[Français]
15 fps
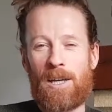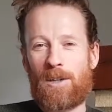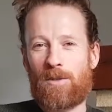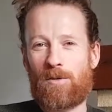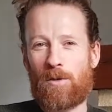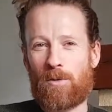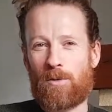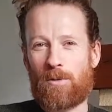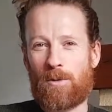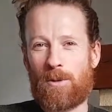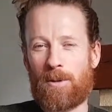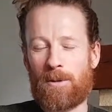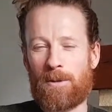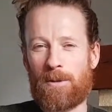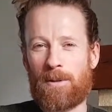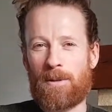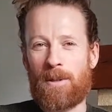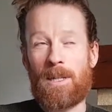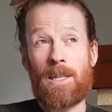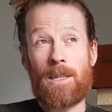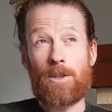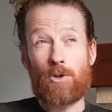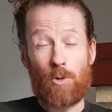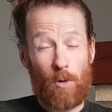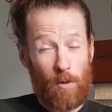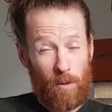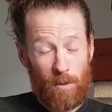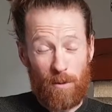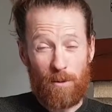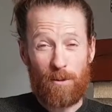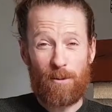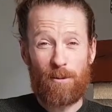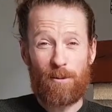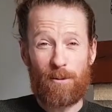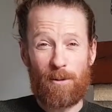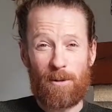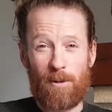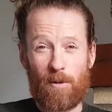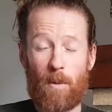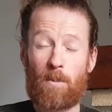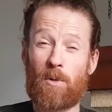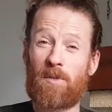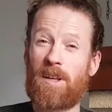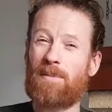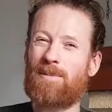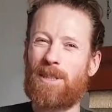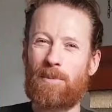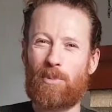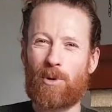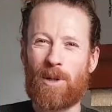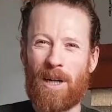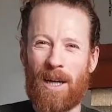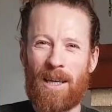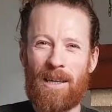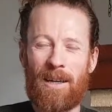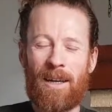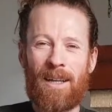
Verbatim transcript: Surtout que les jours sont courts, en ce moment c'est un petit peu gris.